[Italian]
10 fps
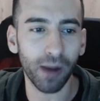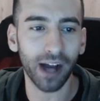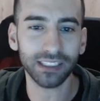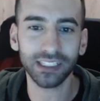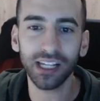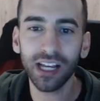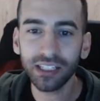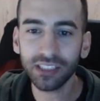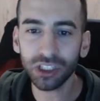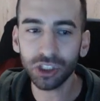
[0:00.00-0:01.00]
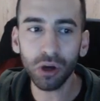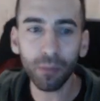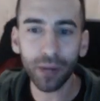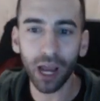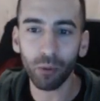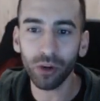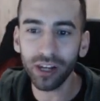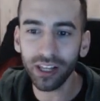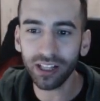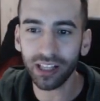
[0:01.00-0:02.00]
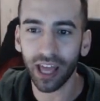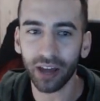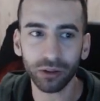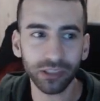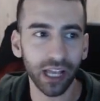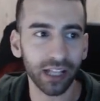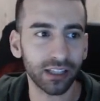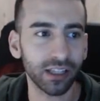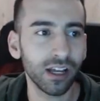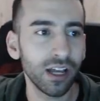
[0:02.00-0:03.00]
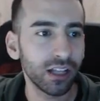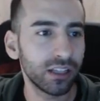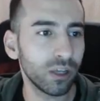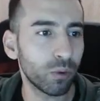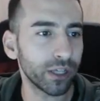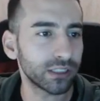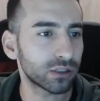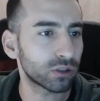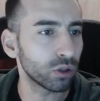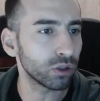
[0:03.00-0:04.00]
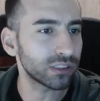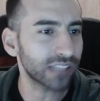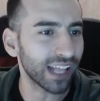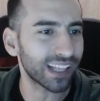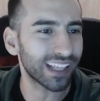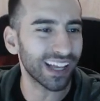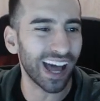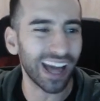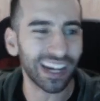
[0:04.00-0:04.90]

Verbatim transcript: V-Bucks se ci compriamo l'intero set di questo set